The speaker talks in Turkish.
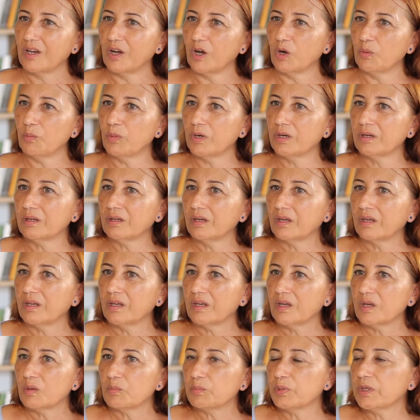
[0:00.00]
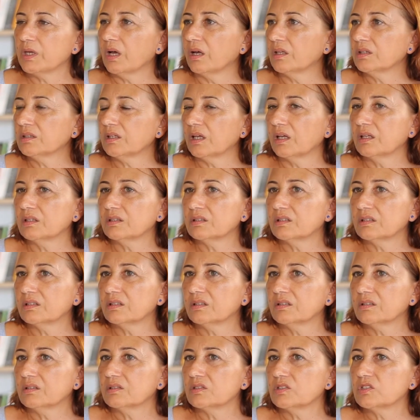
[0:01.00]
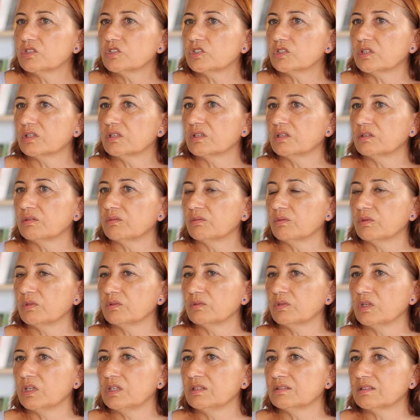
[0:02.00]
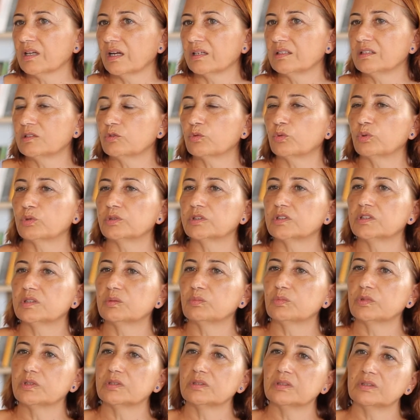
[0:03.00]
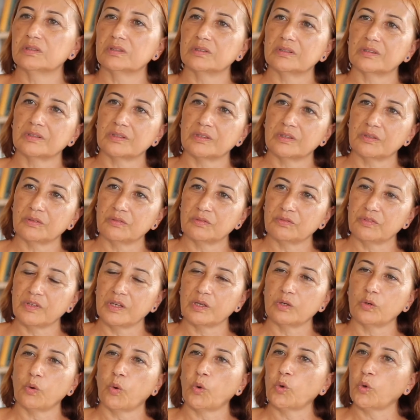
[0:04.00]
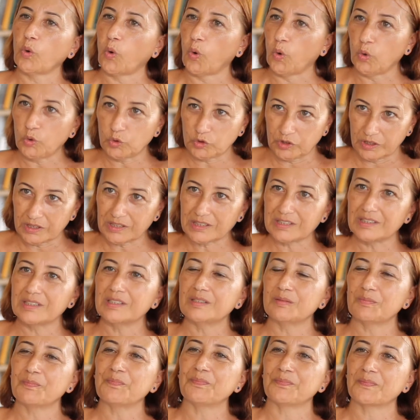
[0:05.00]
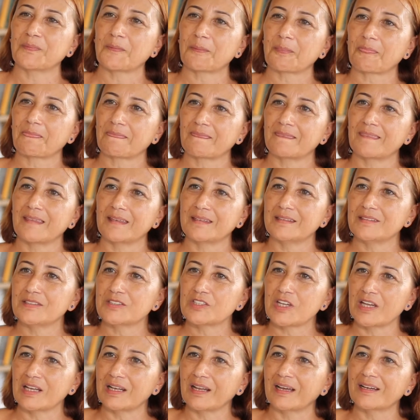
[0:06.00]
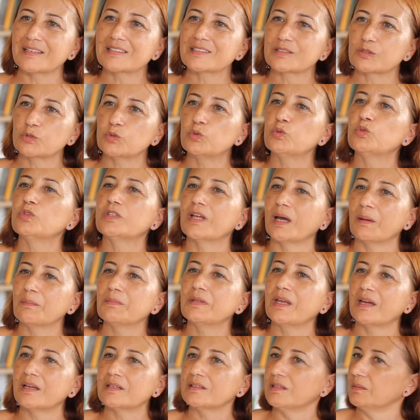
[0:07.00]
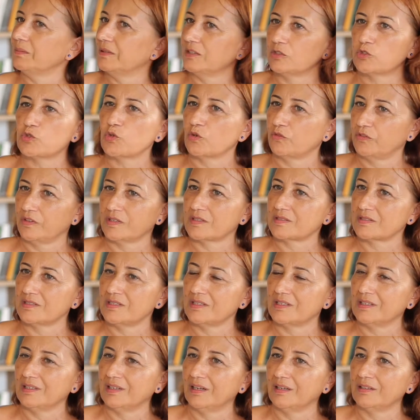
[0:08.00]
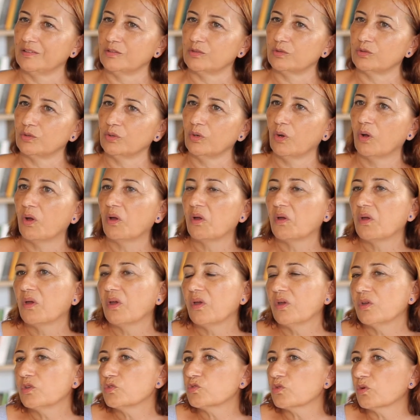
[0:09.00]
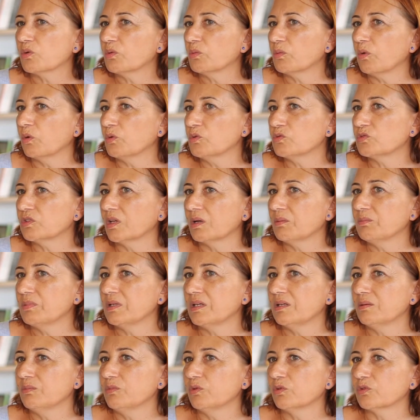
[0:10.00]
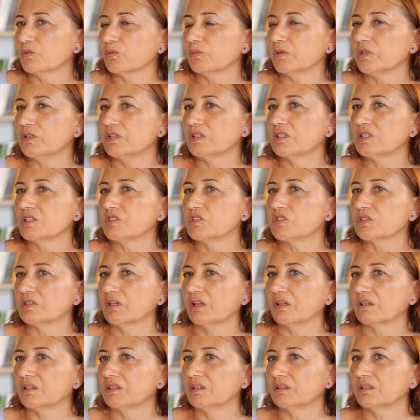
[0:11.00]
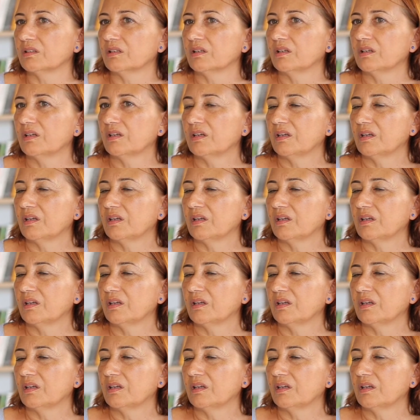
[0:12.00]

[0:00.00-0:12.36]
Ama bir yandan da işte internet kullanımı ve o, oradaki e, şeyler, gündemler de beni çok fazla ilgilendiriyor. Çok o yüzden bilemiyorum hani ikinci dalga.